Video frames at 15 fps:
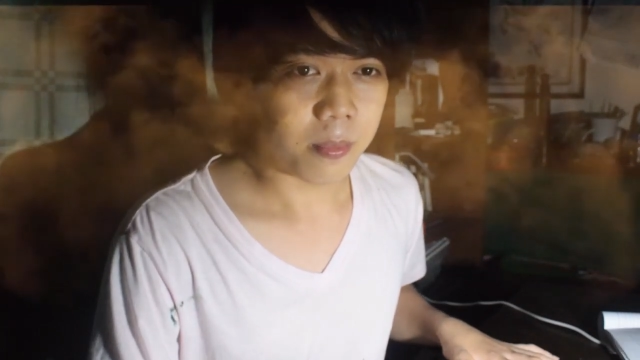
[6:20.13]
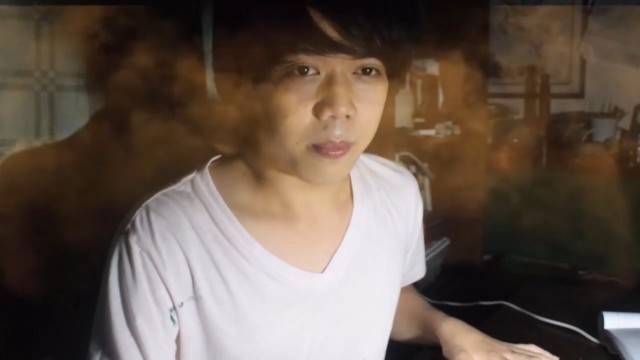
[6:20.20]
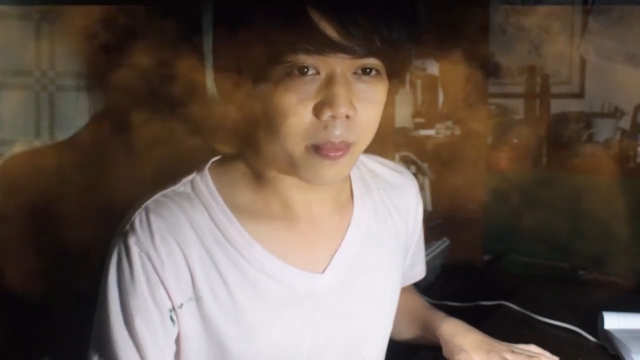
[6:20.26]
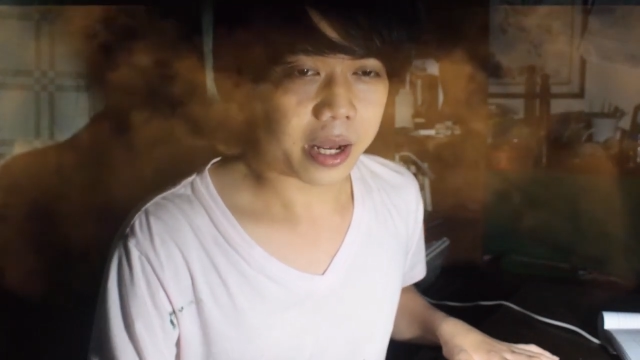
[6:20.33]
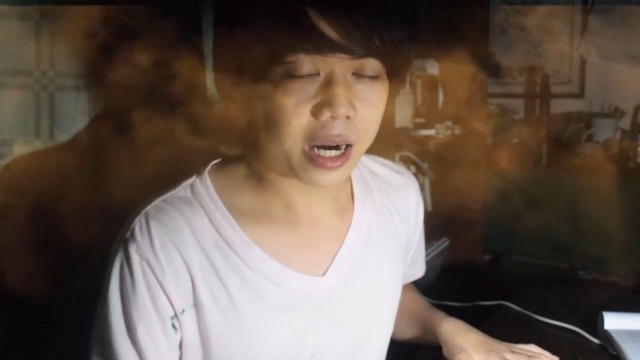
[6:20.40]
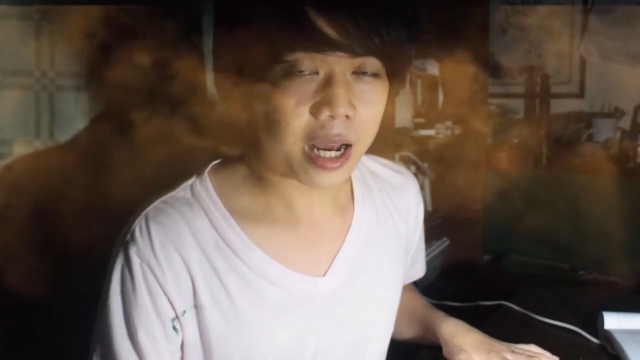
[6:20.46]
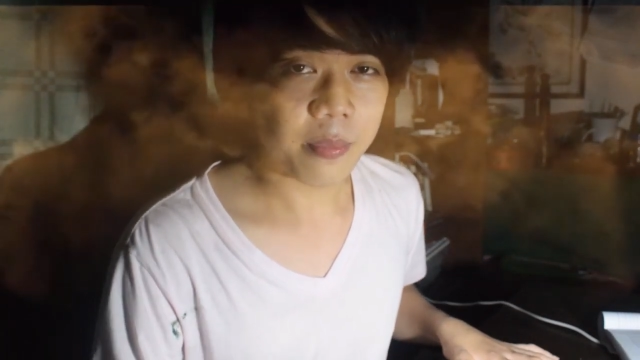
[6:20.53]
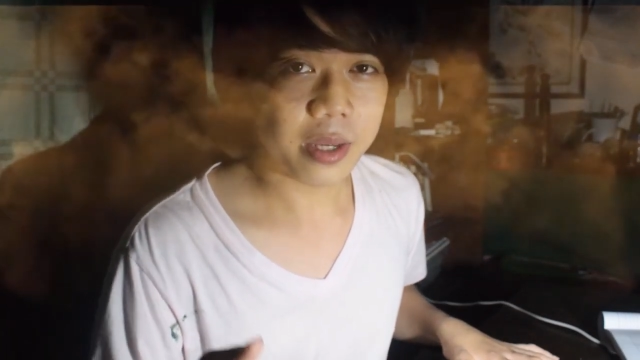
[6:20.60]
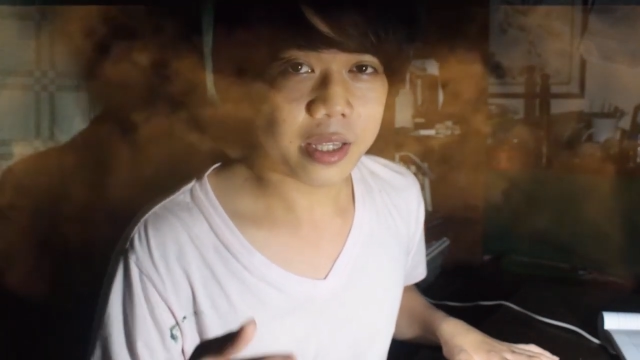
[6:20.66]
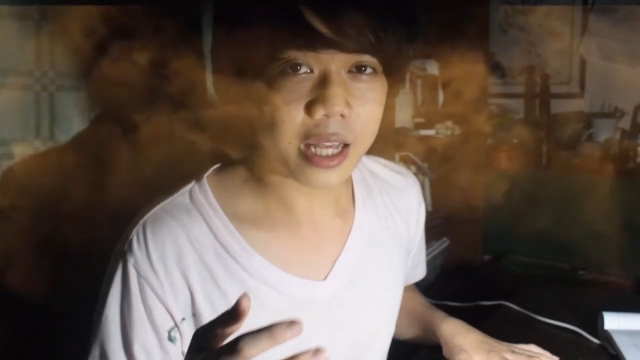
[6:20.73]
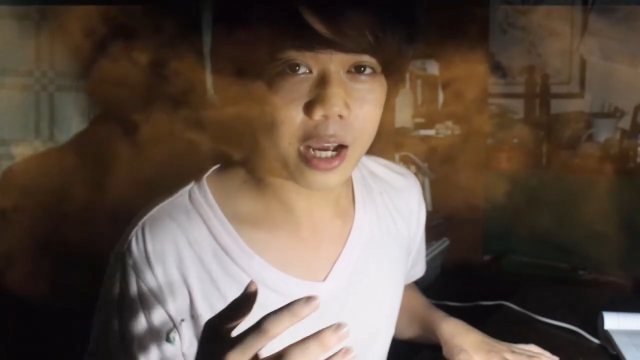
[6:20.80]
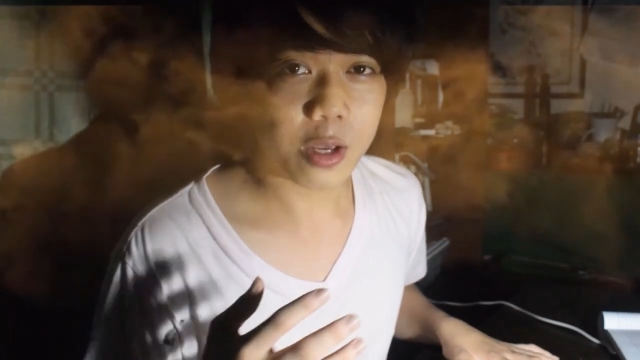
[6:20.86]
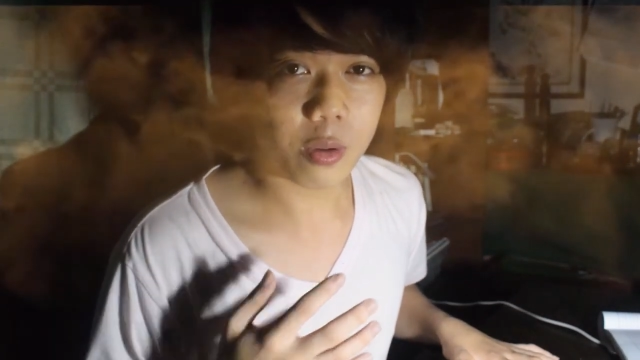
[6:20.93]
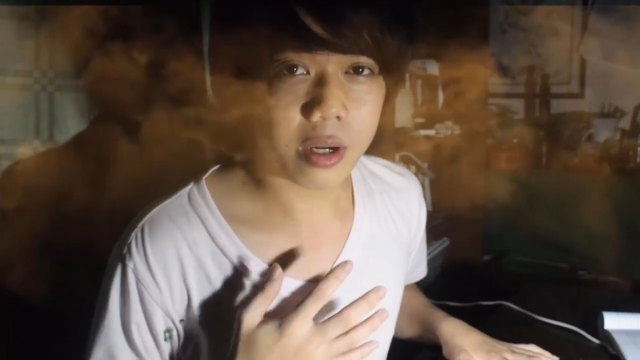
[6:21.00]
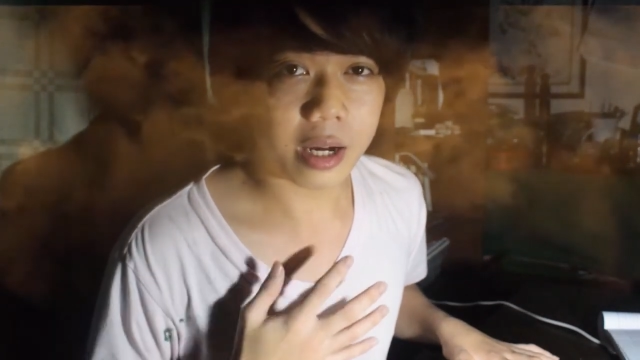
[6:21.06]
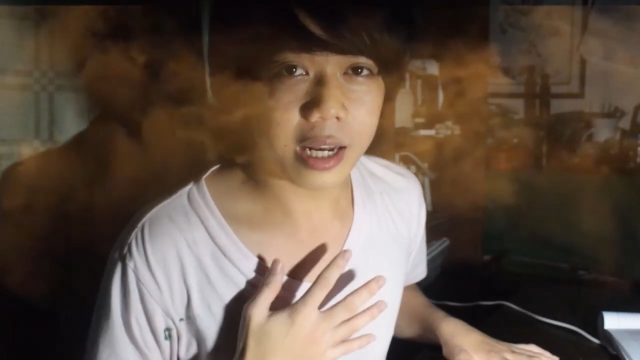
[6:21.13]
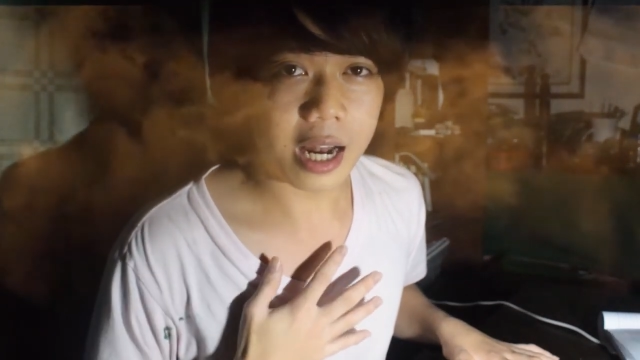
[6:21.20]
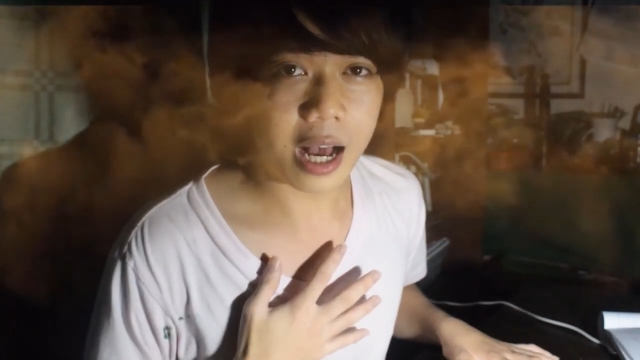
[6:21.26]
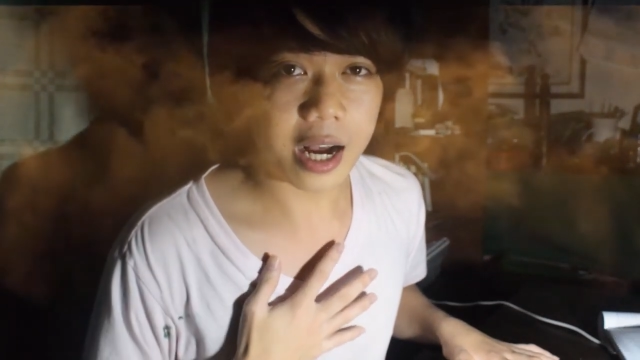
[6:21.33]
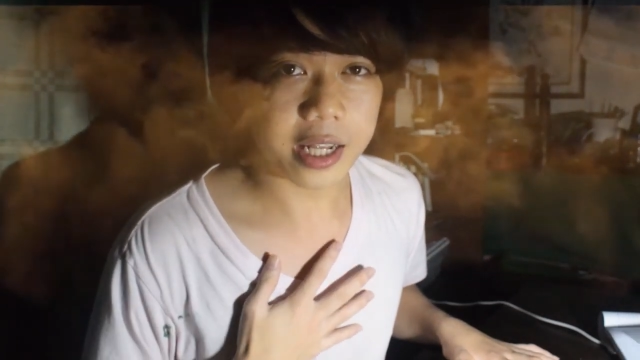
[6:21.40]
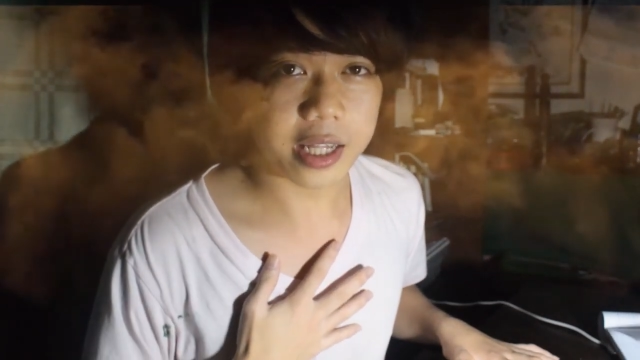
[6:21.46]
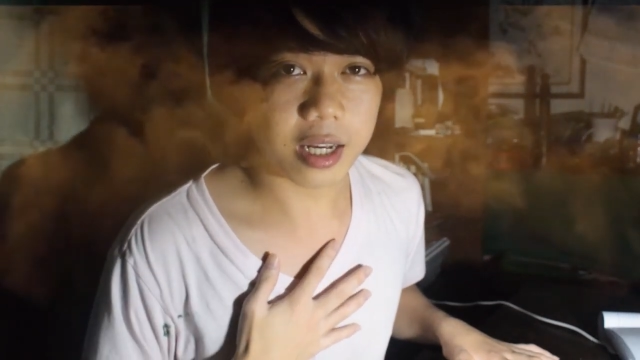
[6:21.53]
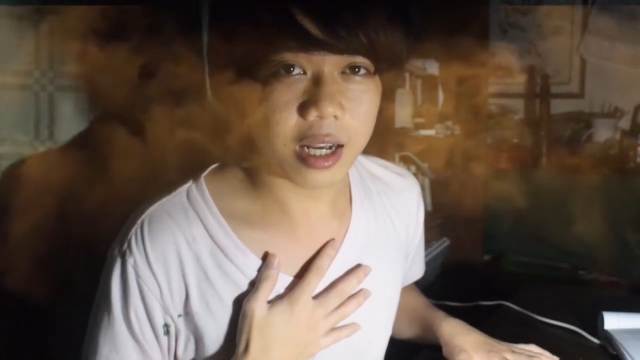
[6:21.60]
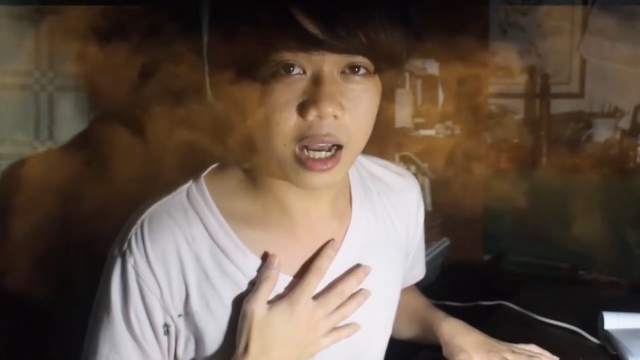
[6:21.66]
marami tayong kailangan na